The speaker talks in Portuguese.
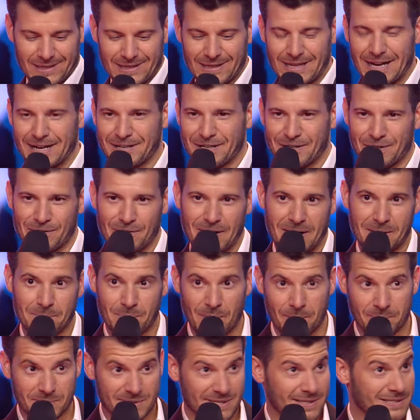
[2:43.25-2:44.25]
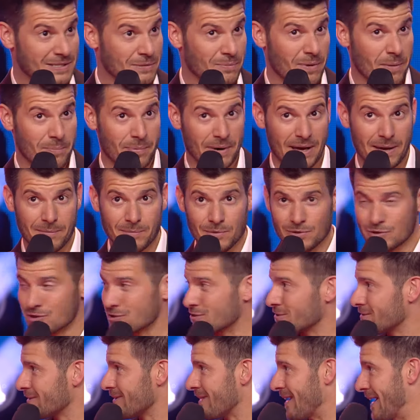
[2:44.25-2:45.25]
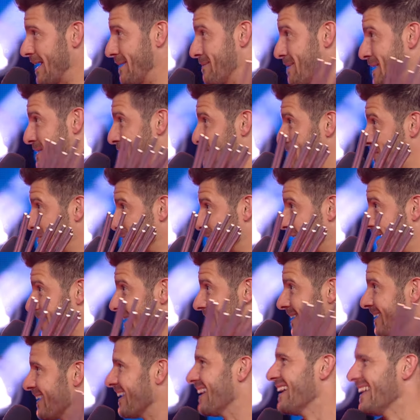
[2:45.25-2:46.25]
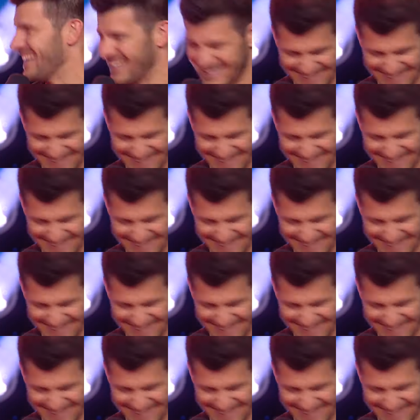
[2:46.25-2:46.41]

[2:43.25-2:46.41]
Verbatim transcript: Claro que não era para receber prémios, era mais para tocar.